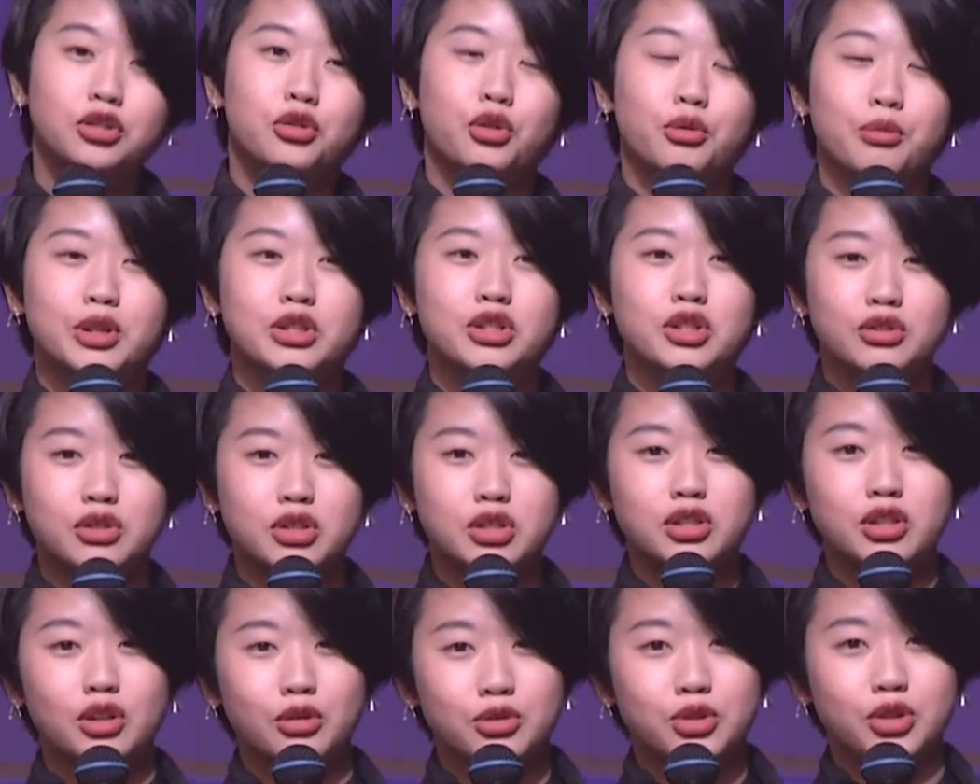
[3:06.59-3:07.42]
我们就
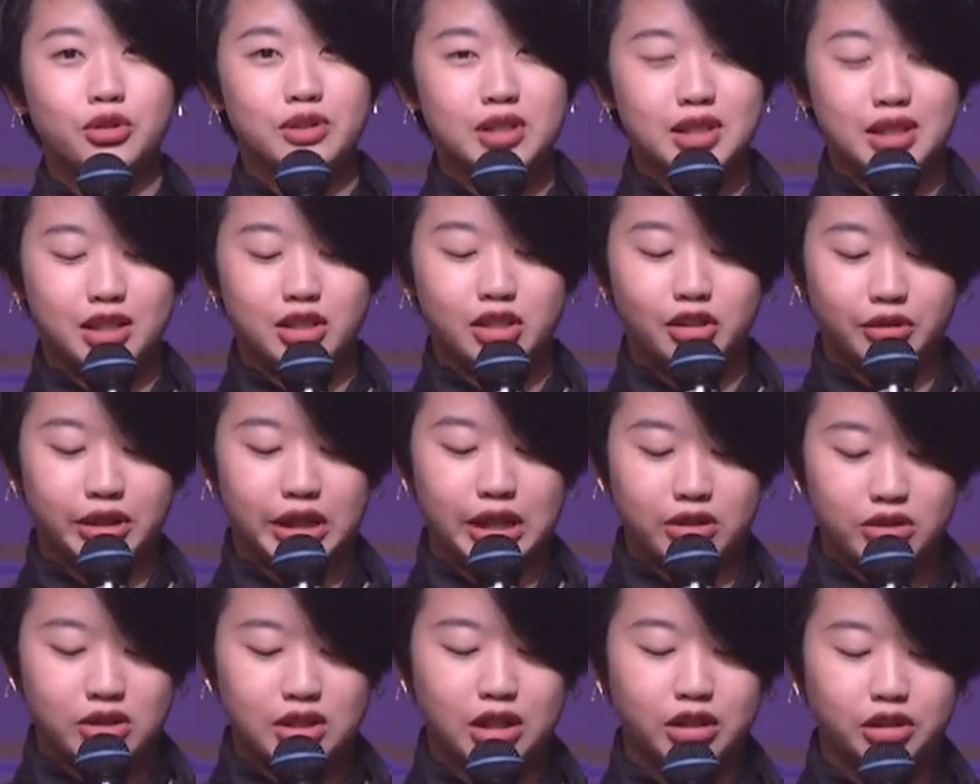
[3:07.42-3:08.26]
是又忠心又
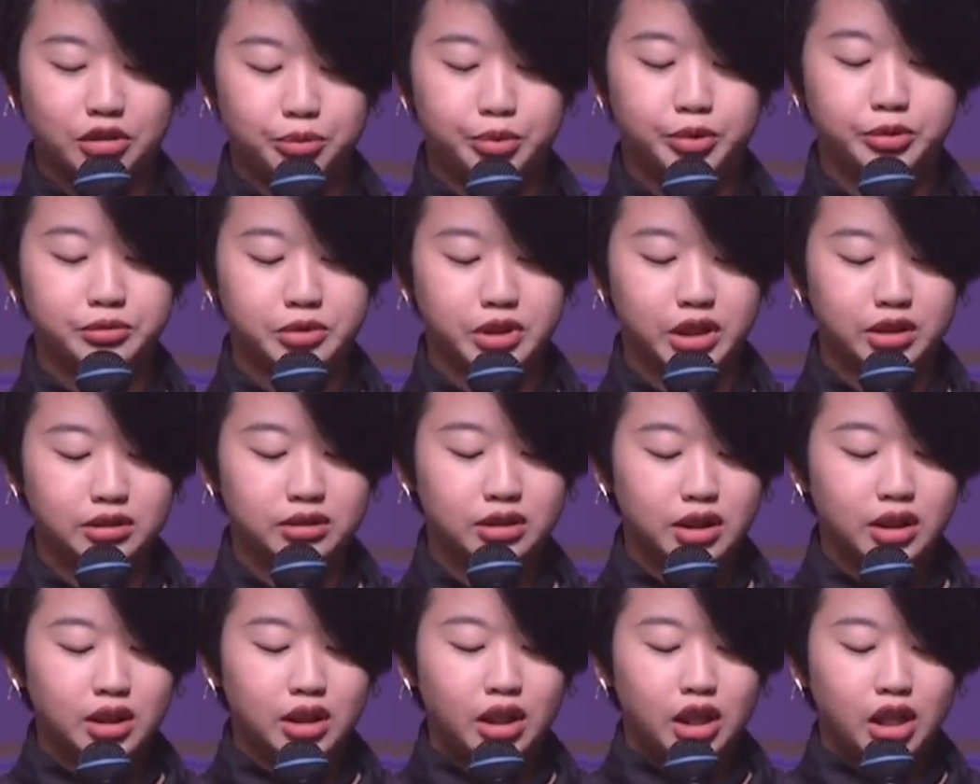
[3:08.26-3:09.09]
良善的仆
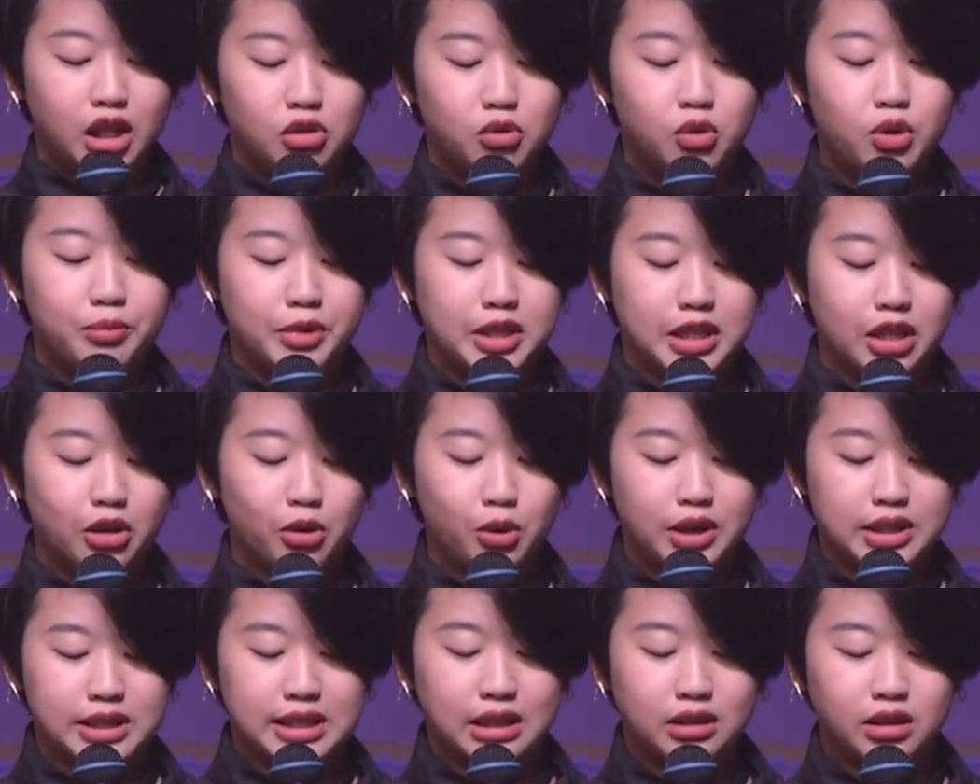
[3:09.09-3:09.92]
人，而我们也
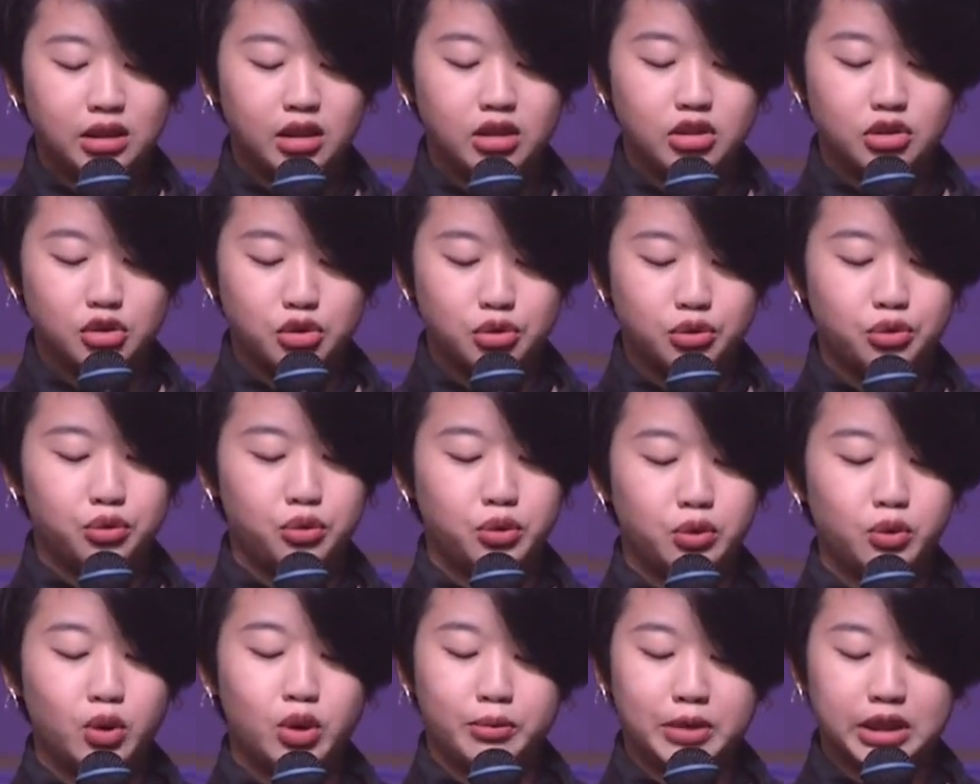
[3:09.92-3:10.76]
会在那个属
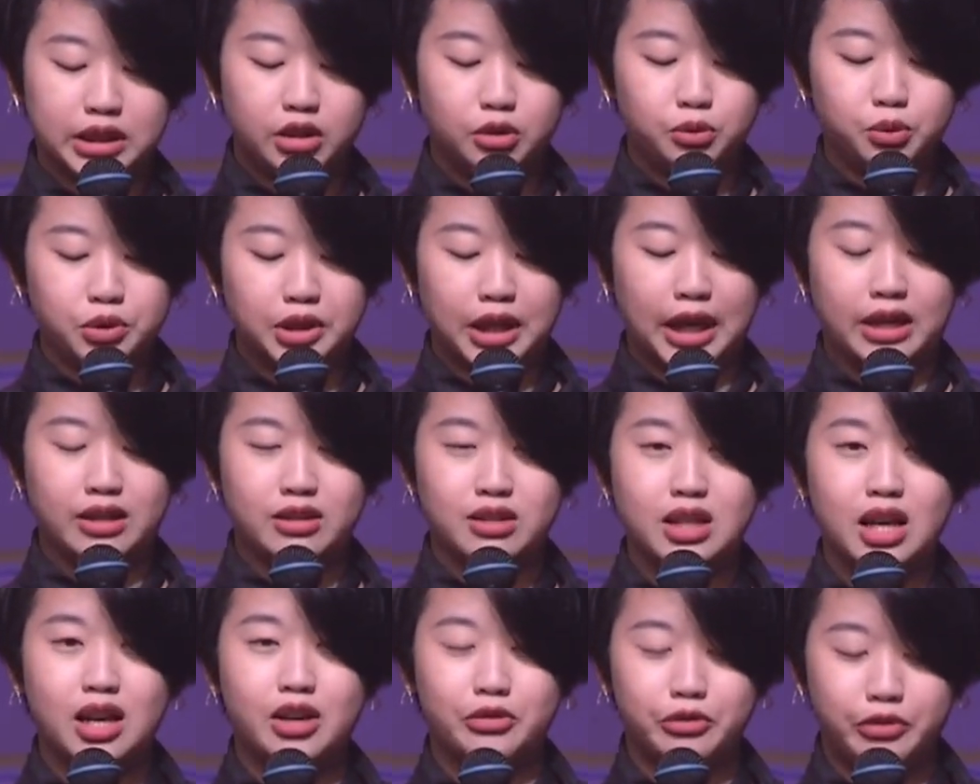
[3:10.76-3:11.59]
于我们的舞台
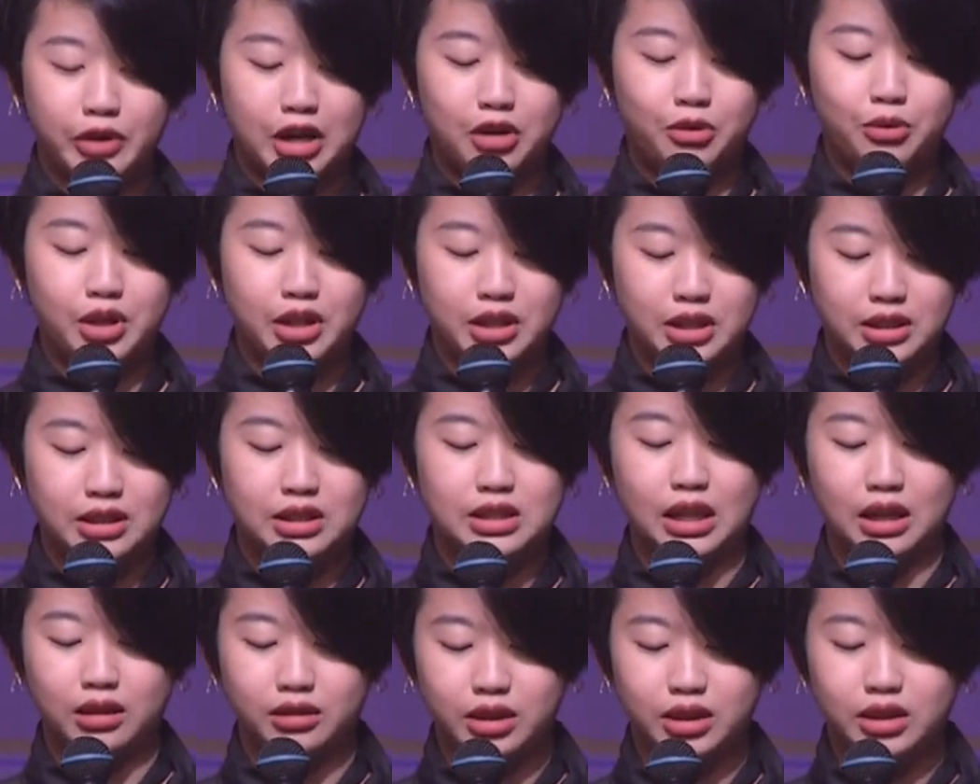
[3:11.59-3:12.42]
上发挥影
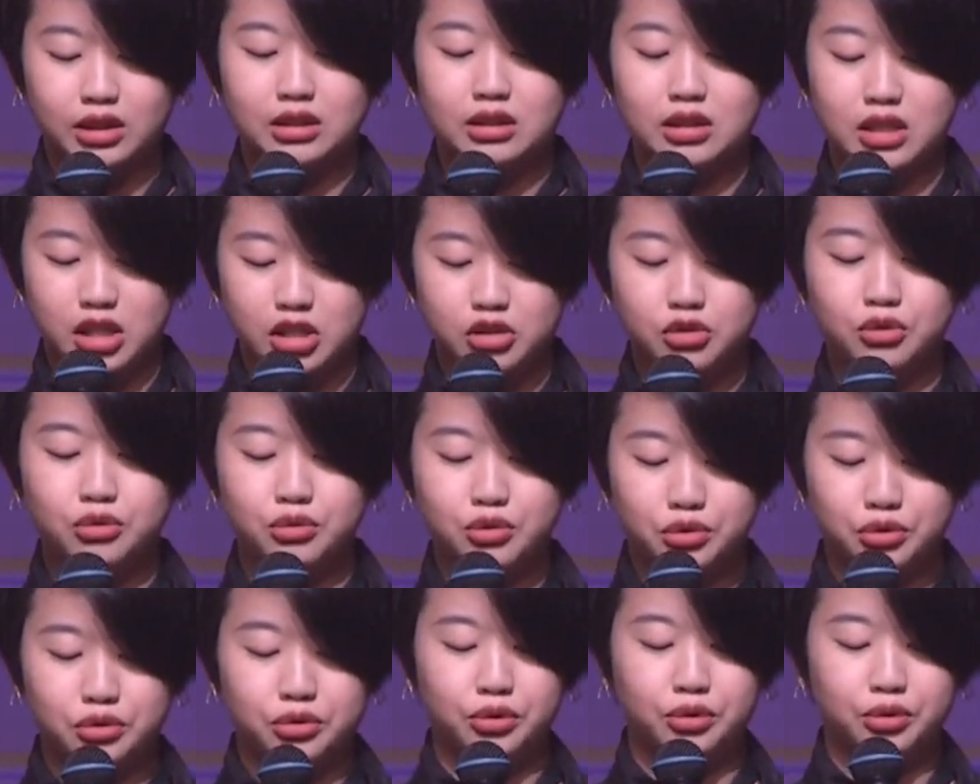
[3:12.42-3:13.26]
响力，结
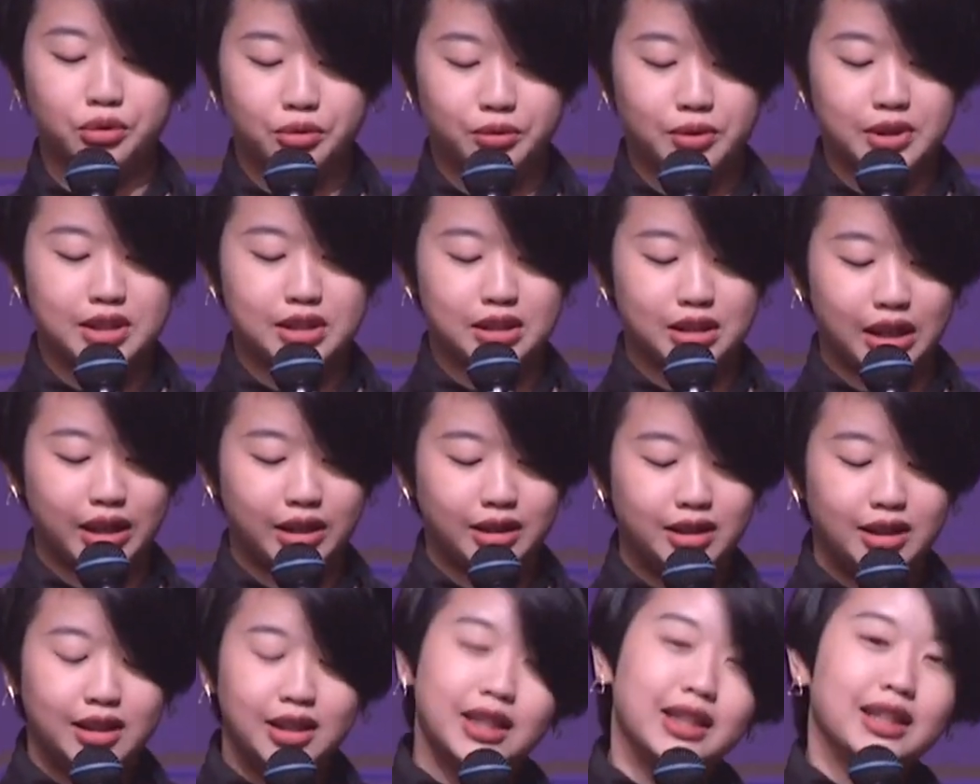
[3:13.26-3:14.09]
出许多果子来。